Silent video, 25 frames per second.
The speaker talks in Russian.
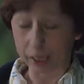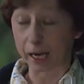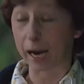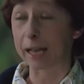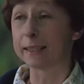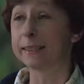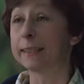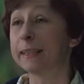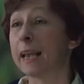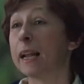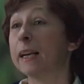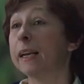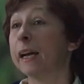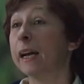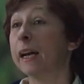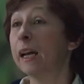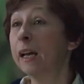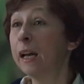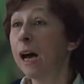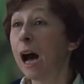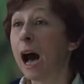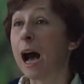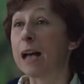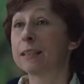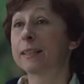
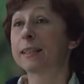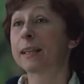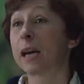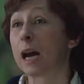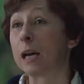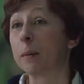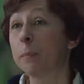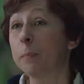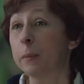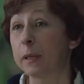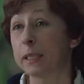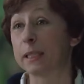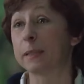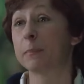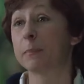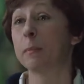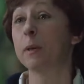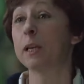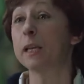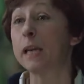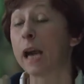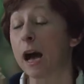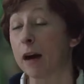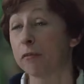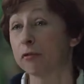формировал кто?
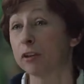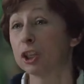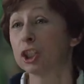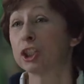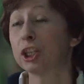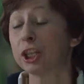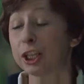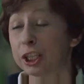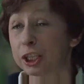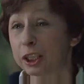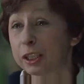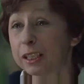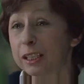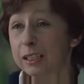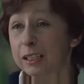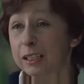Вот то-то